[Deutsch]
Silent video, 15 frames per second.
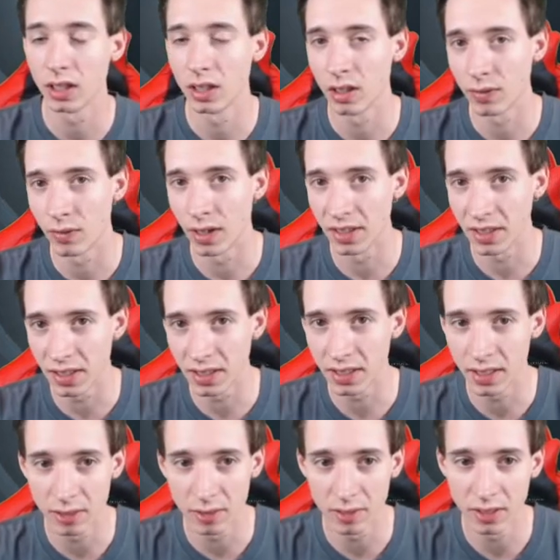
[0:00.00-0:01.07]
falls ich
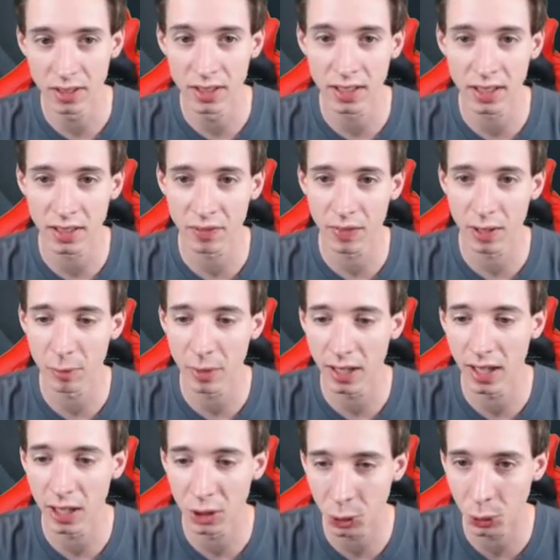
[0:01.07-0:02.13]
irgendwann
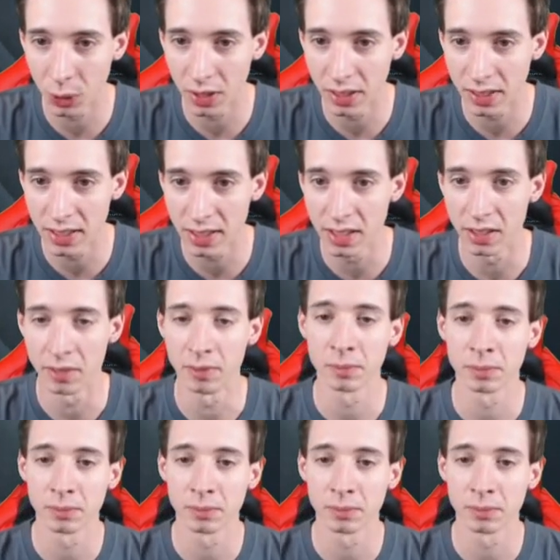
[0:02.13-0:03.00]
mal Handschuhe ziehe.